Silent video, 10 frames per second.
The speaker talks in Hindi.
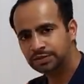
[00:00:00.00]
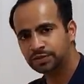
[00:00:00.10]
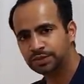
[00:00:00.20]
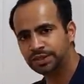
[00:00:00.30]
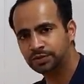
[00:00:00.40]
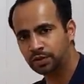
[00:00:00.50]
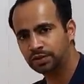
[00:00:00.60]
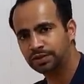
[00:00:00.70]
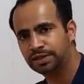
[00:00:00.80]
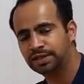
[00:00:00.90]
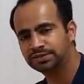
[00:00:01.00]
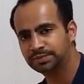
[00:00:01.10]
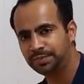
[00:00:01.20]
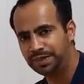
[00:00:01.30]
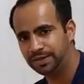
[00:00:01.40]
क्योंकि क्रॉल करने के लिए
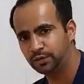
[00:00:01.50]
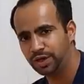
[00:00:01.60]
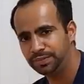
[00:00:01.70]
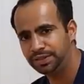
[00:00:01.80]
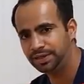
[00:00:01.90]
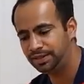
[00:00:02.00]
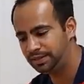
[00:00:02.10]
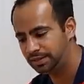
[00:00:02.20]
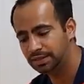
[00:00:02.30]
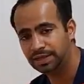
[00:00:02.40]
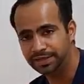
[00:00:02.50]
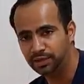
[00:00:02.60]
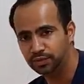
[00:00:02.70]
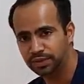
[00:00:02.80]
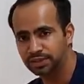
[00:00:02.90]
सबसे पहले रिक्वायरमेंट है लाई
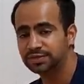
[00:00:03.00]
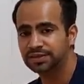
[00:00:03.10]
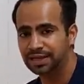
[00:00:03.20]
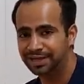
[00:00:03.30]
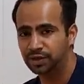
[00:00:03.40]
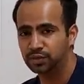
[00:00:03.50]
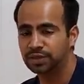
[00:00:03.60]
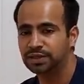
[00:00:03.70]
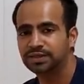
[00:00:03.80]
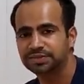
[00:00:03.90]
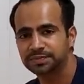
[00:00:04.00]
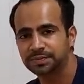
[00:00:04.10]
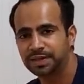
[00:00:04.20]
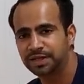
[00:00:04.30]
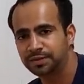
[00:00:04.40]
डाउन करना जैसे लाई डाउन करने के लिए सबसे
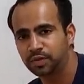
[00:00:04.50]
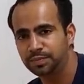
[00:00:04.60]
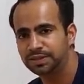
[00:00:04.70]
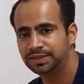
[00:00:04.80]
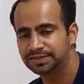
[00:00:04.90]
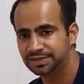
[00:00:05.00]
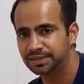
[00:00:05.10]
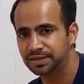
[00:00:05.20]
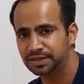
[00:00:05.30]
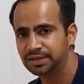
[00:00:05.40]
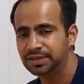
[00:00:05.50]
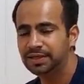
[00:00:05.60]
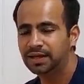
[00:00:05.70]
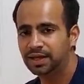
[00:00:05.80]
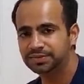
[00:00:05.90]
पहले रिक्वायरमेंट थी सेट करना
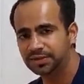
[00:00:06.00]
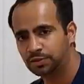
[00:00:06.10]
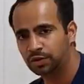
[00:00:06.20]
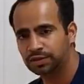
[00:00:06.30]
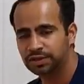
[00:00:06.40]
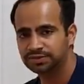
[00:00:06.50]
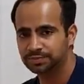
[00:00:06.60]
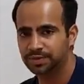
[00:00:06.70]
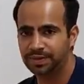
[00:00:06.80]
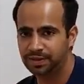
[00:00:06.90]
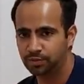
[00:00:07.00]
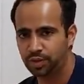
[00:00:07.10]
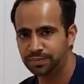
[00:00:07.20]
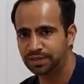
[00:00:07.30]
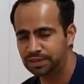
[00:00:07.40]
ऐसी क्रॉल के लिए सबसे पहले
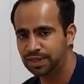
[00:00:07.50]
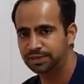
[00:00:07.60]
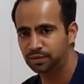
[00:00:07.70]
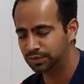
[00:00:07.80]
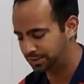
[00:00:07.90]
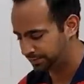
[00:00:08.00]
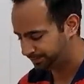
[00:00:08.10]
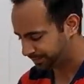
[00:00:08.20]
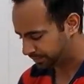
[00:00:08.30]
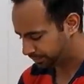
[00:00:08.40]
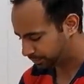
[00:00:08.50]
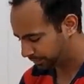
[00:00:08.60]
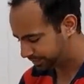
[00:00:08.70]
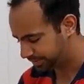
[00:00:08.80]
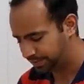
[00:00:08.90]
रिक्वायरमेंट है लाई डाउन करना तो
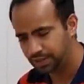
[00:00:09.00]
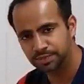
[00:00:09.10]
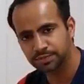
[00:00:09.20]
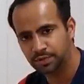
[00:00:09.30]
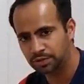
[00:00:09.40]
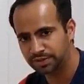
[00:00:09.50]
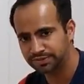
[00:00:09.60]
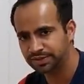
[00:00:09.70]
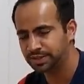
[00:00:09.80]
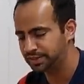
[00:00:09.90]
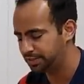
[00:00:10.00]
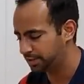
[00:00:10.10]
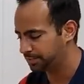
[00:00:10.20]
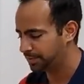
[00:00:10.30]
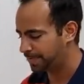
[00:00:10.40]
इसलिए हम क्रॉल करना सीखेंगे
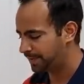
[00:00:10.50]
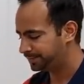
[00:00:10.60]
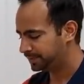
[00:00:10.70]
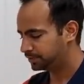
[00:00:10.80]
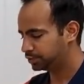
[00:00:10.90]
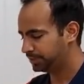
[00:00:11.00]
अब तो